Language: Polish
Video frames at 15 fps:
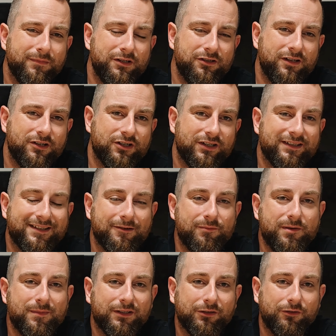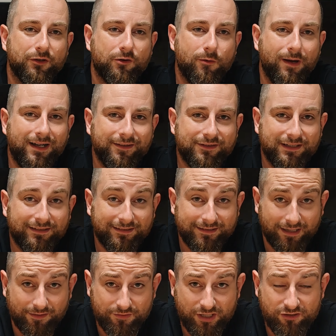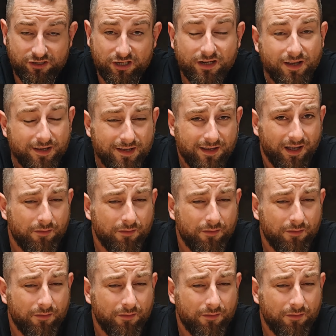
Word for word: Myślę, że zrobimy to dokładnie tak jak wcześniej,